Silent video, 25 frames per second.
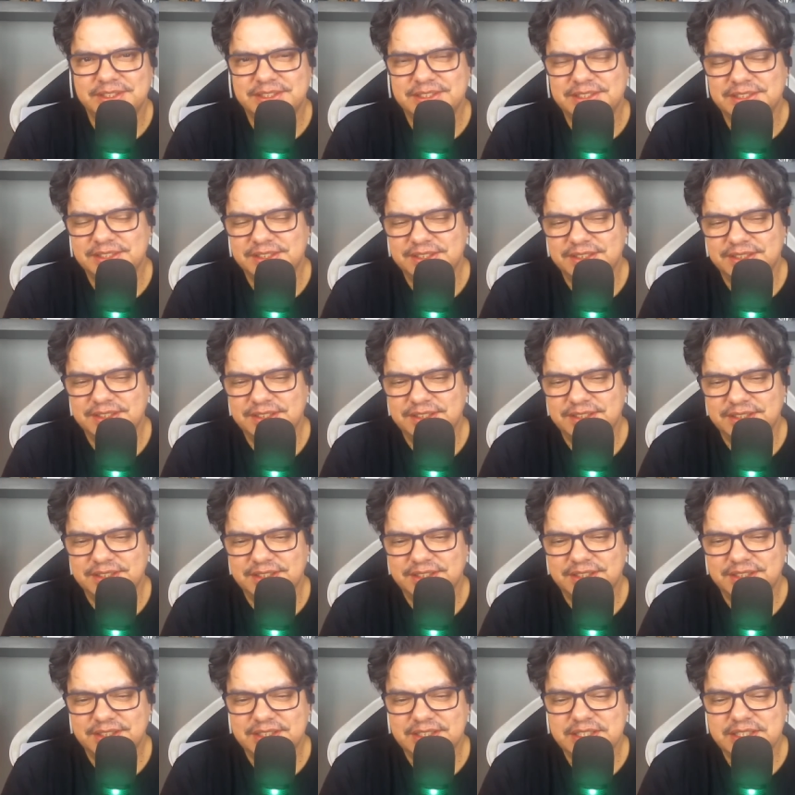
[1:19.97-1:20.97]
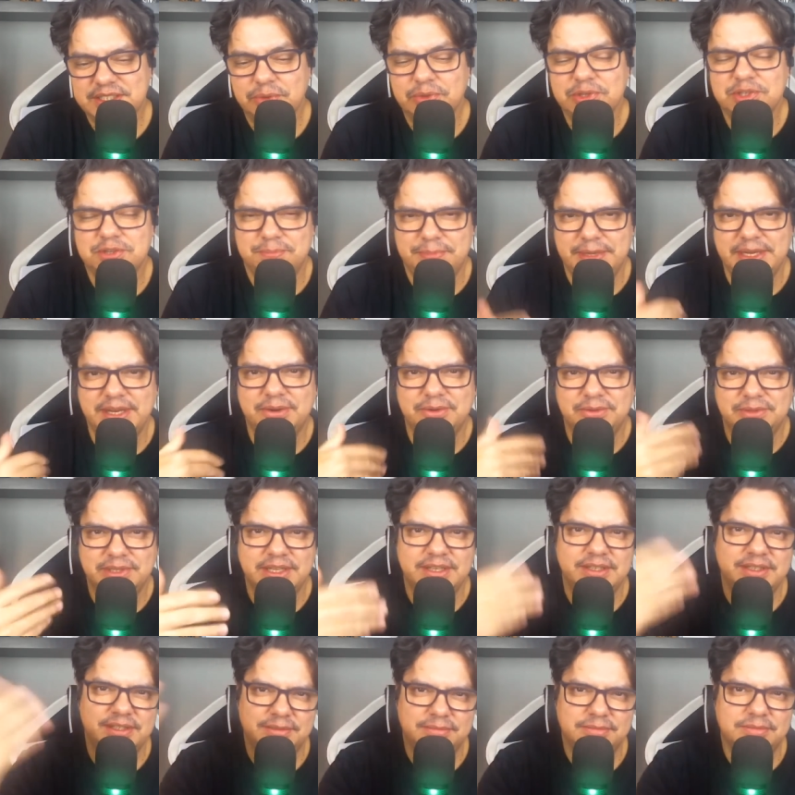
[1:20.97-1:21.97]
E, e eu espero,
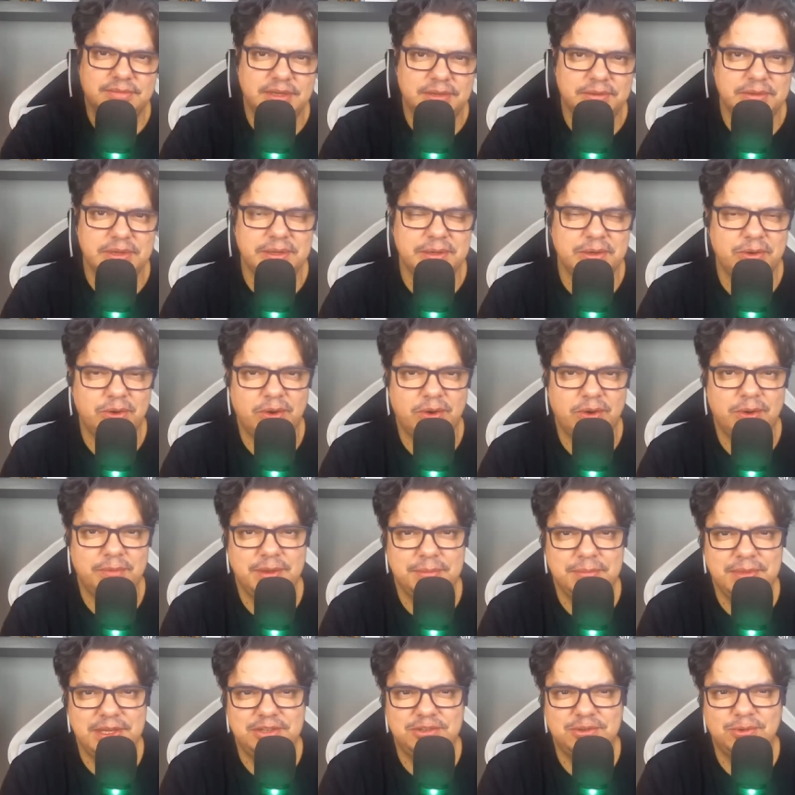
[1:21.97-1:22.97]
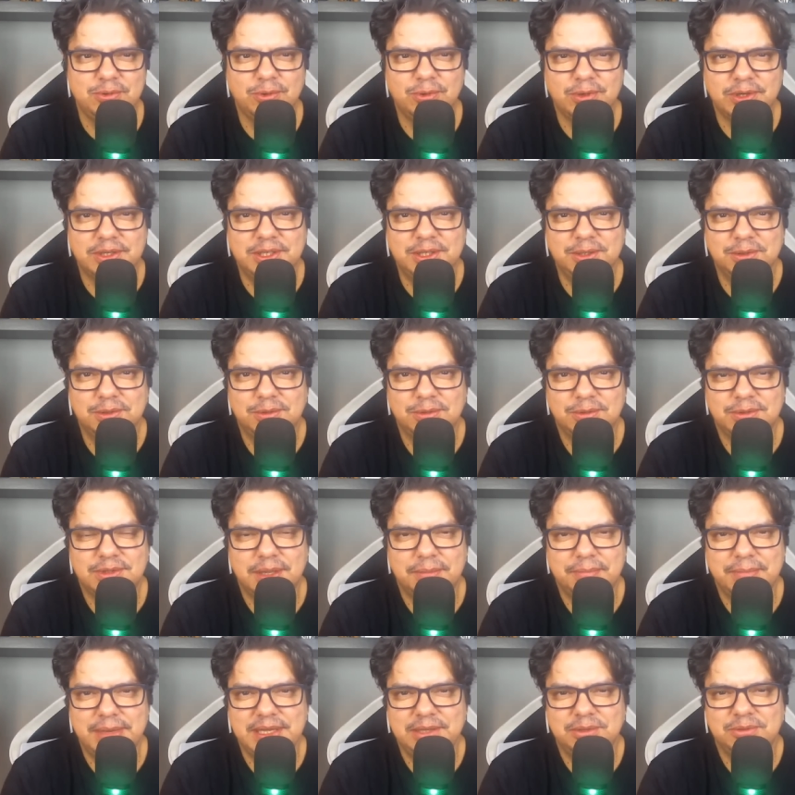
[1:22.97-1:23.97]
né, é, obviamente que o Loquito
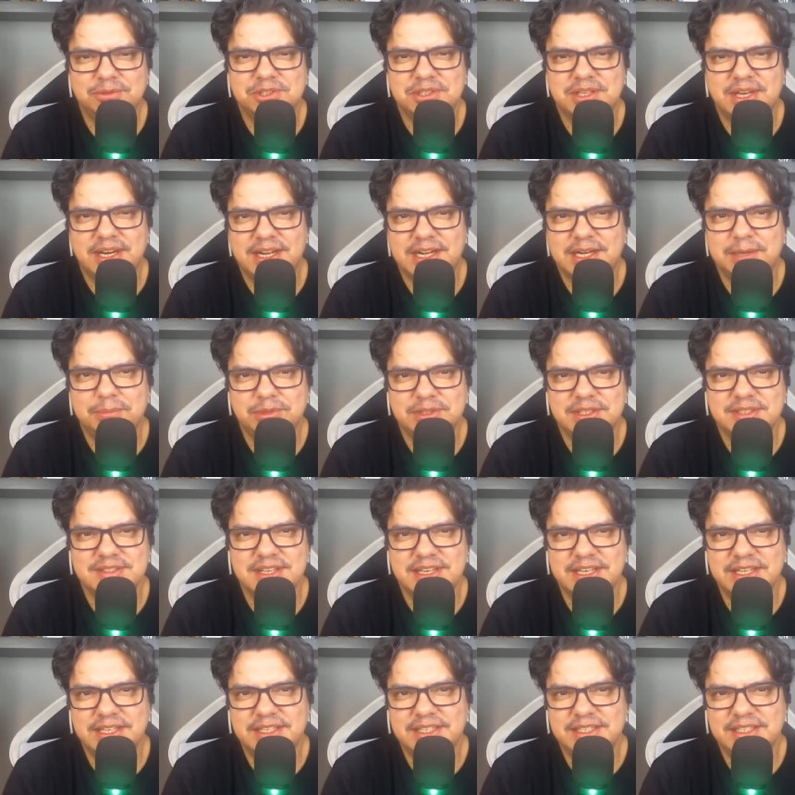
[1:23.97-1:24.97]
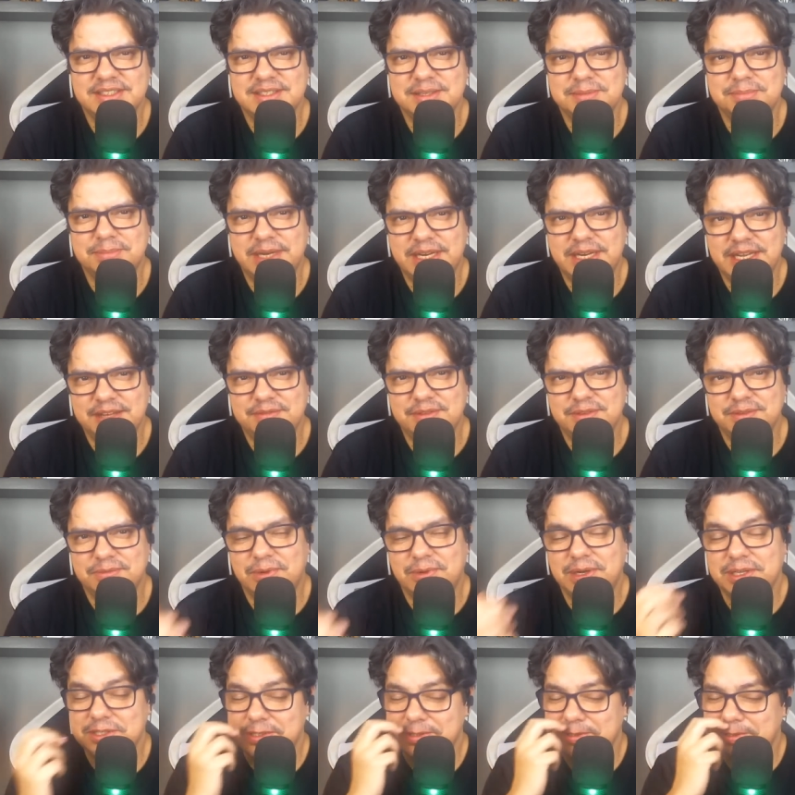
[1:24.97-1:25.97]
também nos traga muitas alegrias em breve,
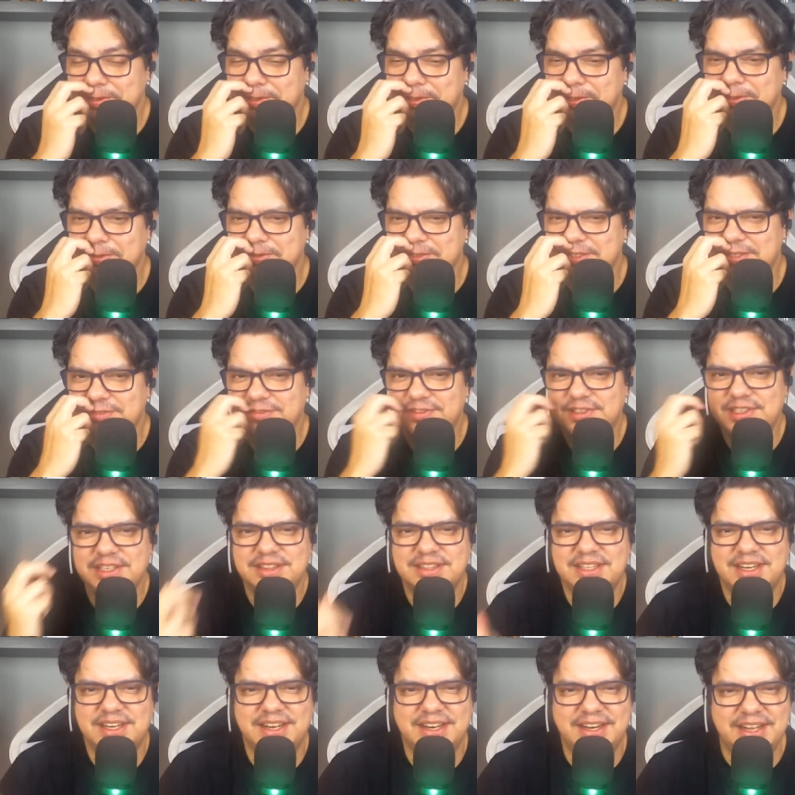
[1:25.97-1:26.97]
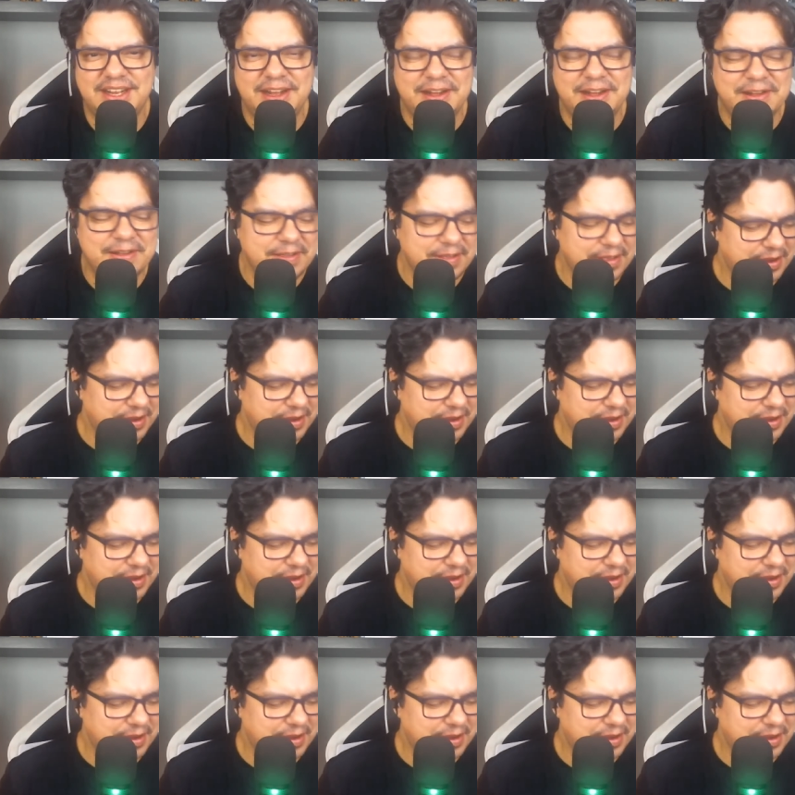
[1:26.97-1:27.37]
eu acho inclusive que trará.